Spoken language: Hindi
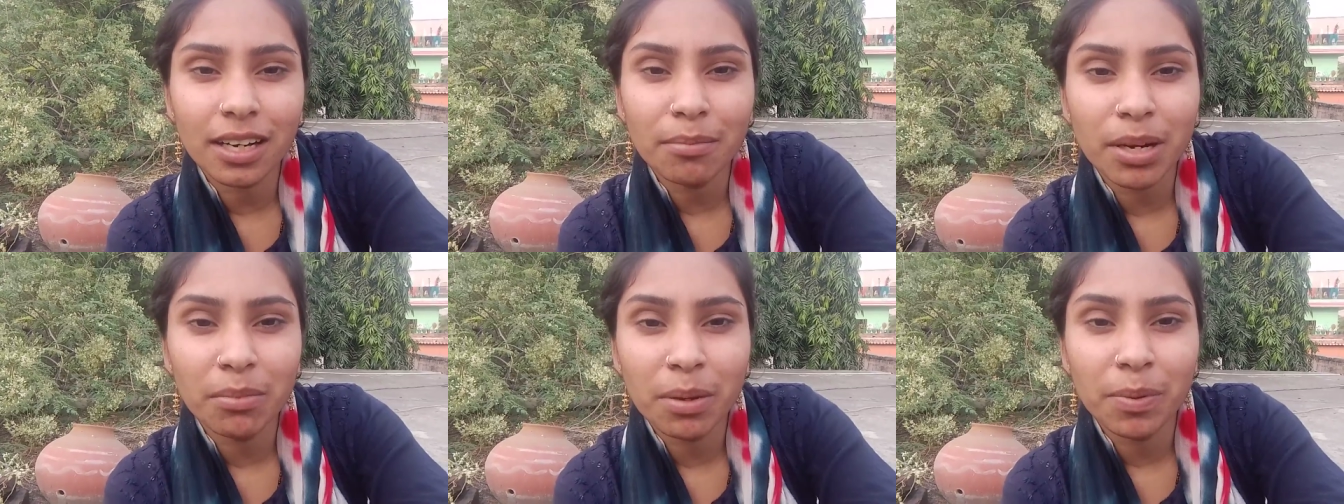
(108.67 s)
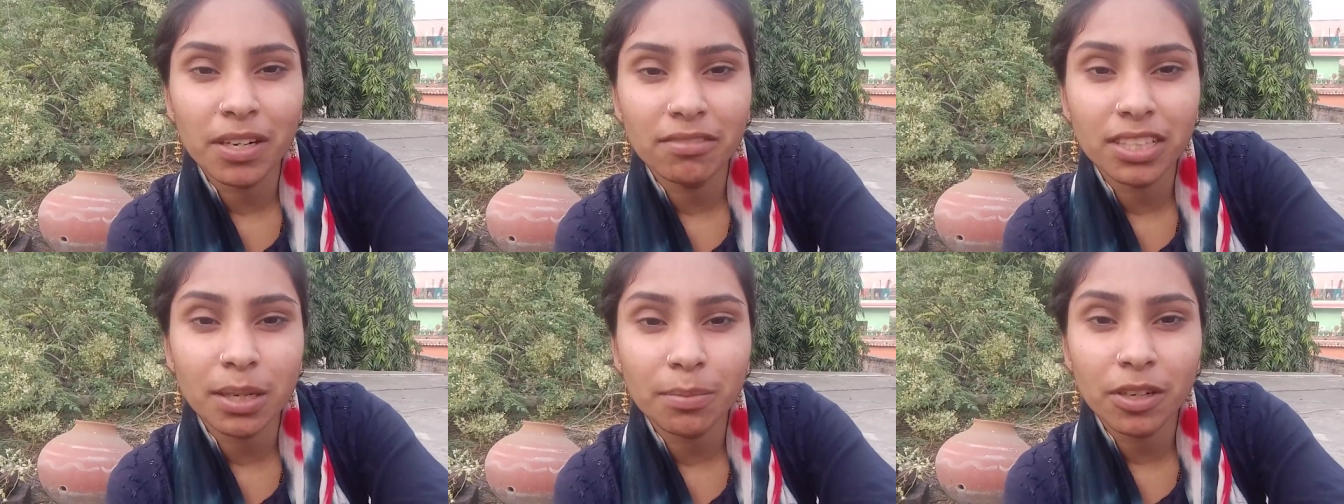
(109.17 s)
कमरे में पड़ी
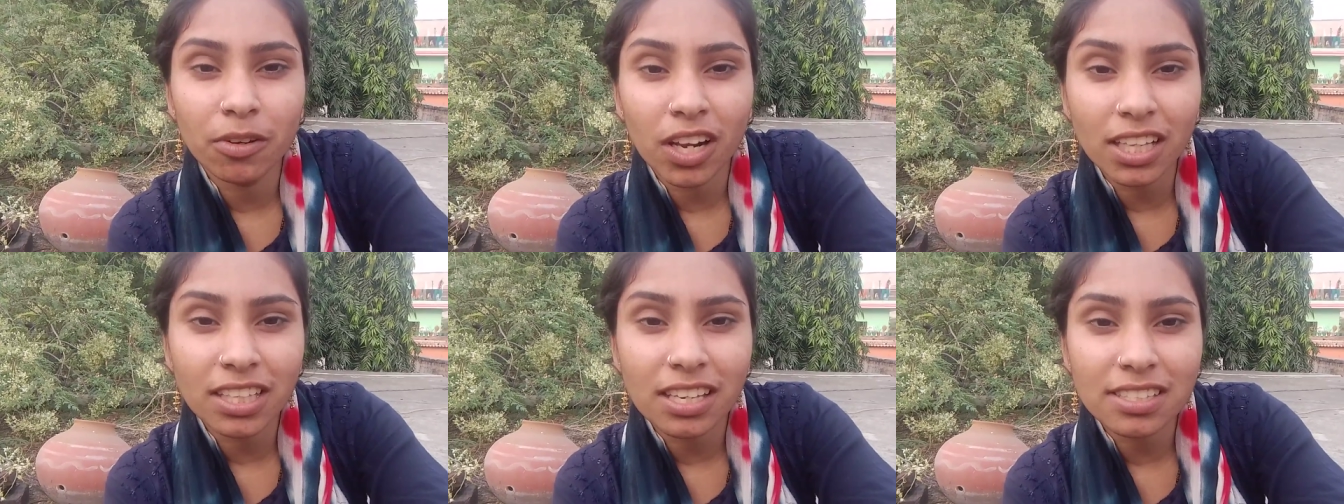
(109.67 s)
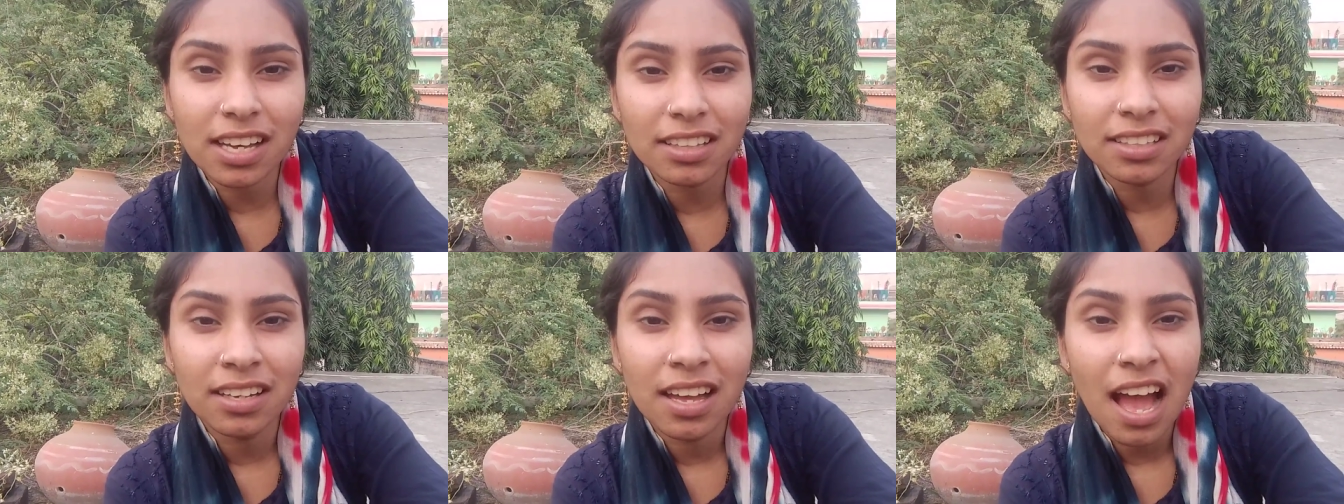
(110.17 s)
हुई थी अपने औलाद के
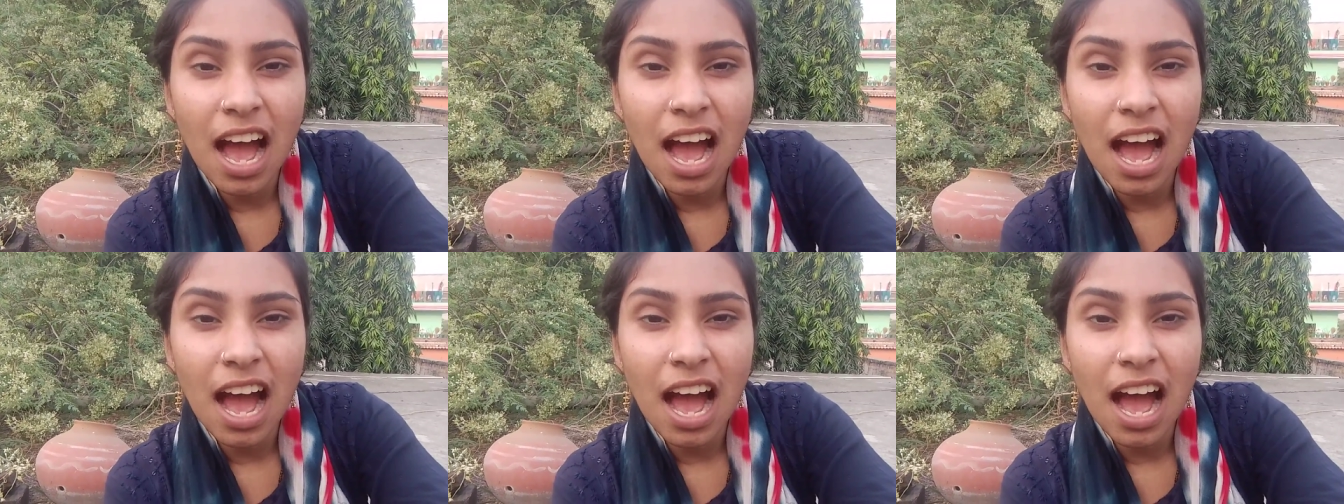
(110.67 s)
साथ